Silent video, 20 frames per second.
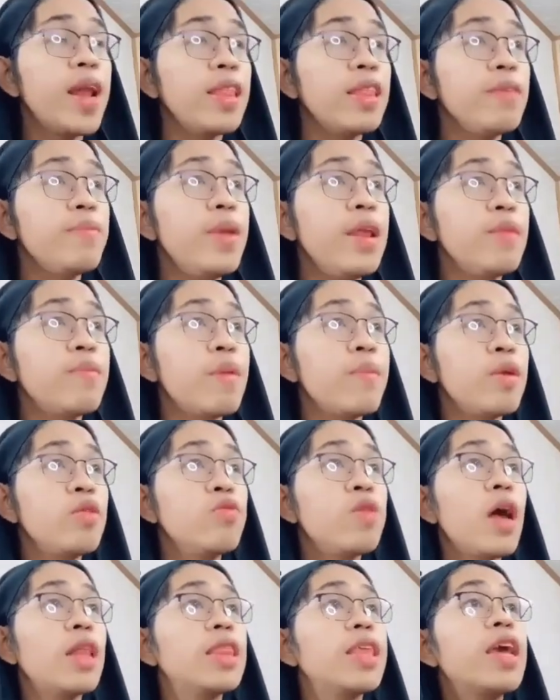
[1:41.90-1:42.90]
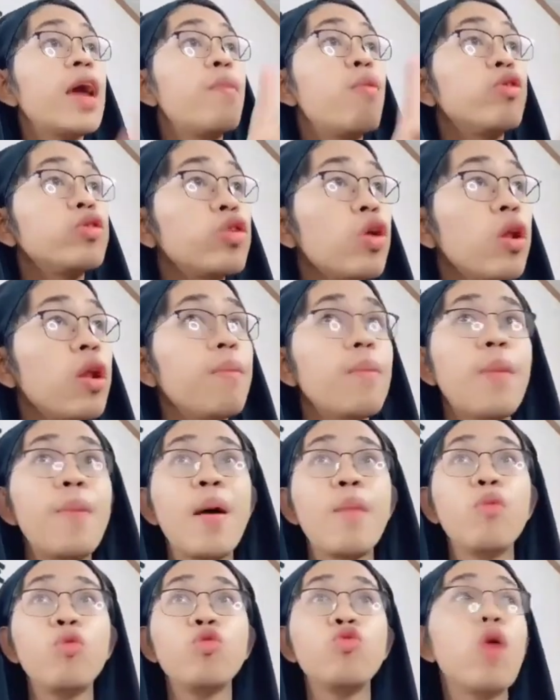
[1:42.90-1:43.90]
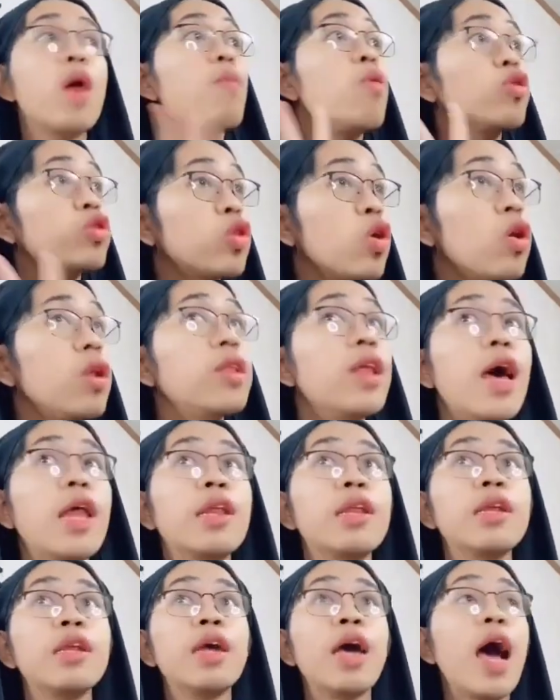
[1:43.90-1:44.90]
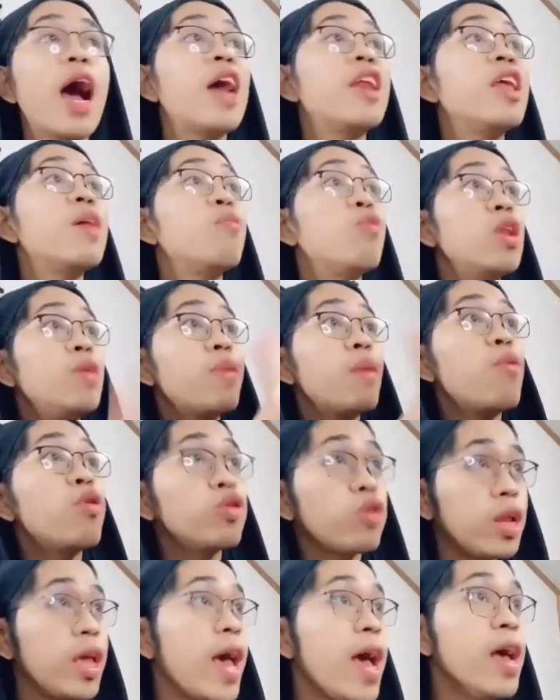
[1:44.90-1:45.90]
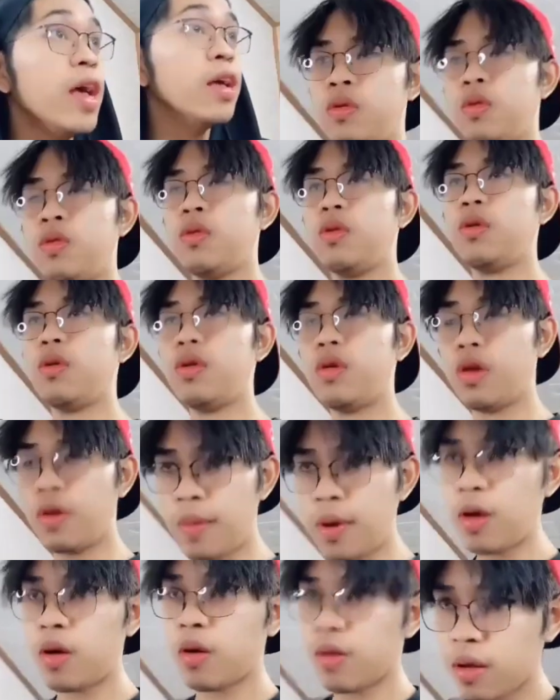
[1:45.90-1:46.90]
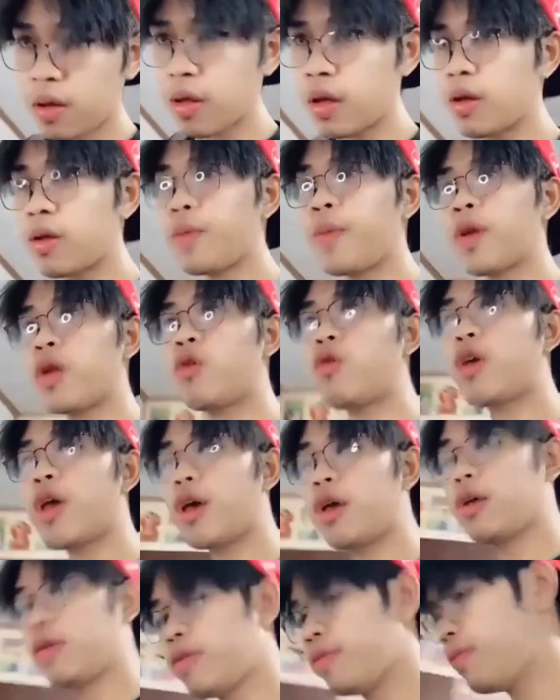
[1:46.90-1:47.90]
nanti beliin Mama juga tiga botol. Bapakmu dua botol dan adikmu lima botol ya. Iya, Mah. Pergi dulu ya.